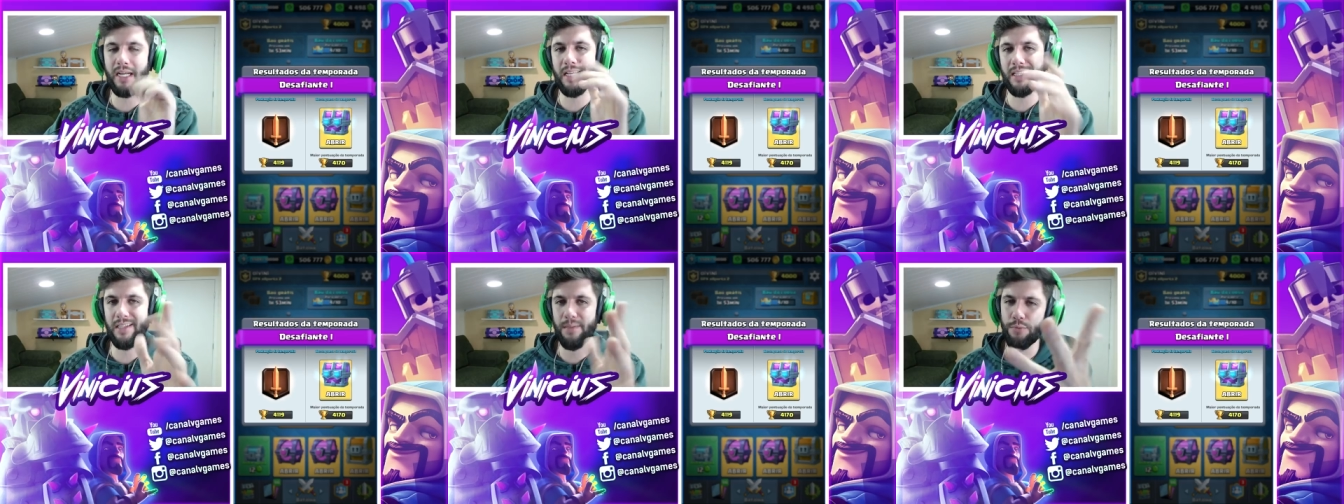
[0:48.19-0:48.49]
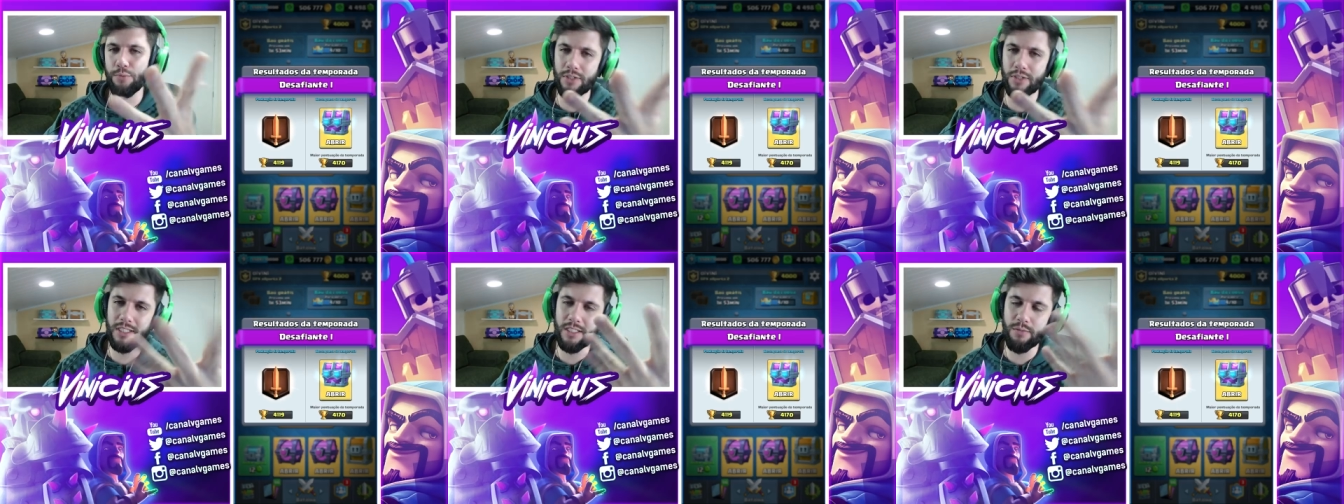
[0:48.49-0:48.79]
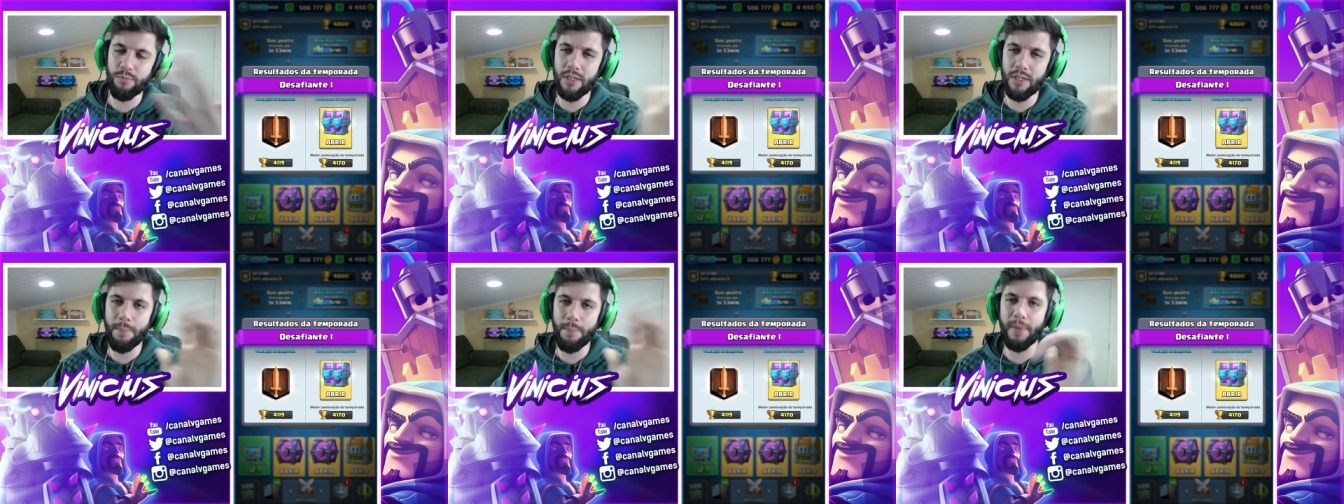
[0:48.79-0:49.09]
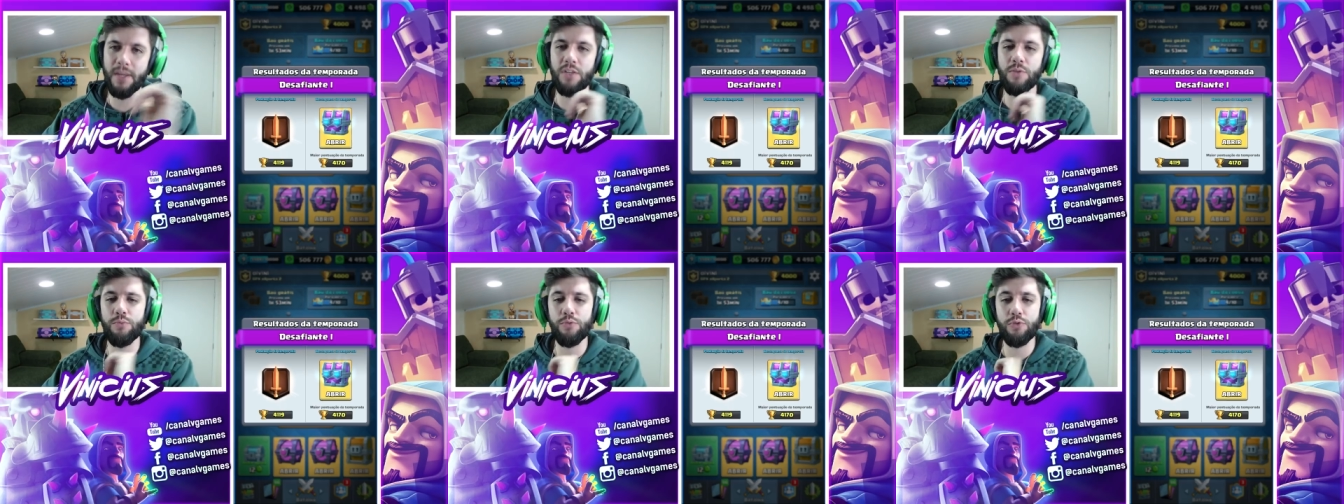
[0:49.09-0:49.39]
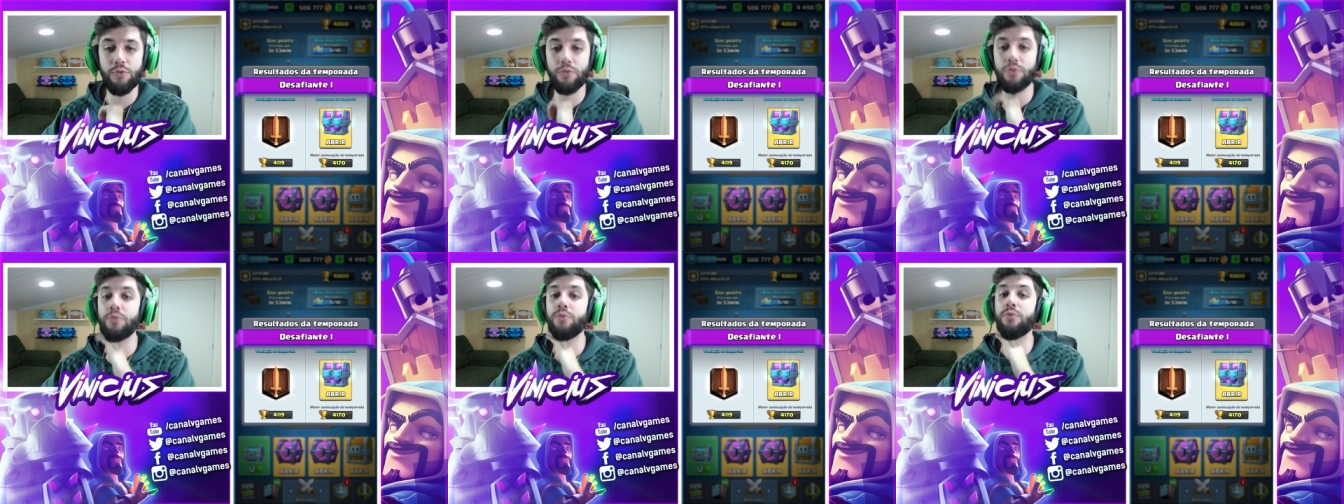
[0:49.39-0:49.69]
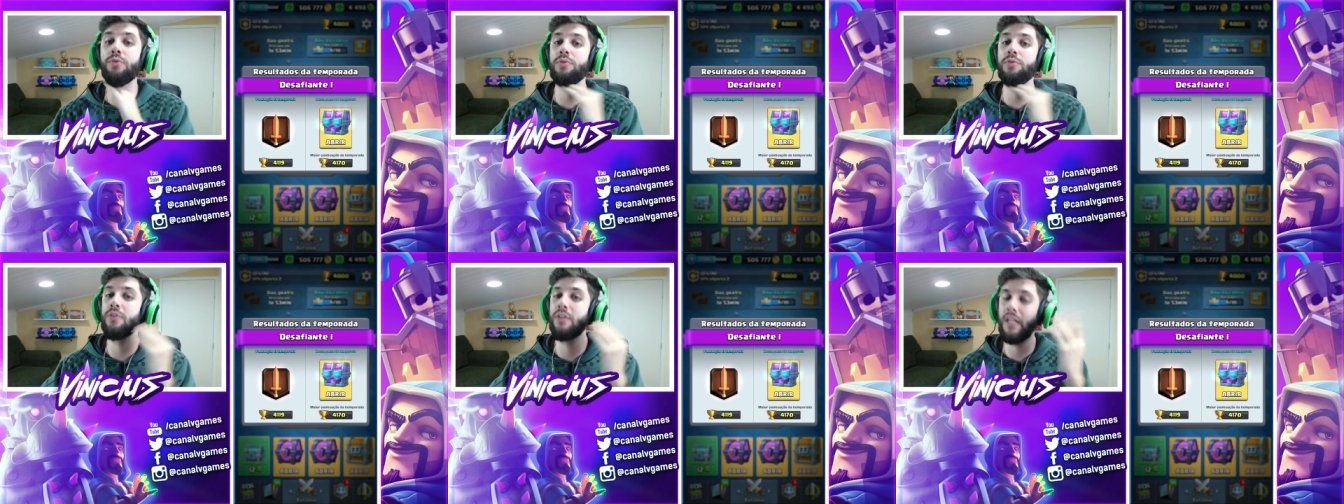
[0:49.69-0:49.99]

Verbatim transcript: quer dizer, pouquíssimo depende muito do,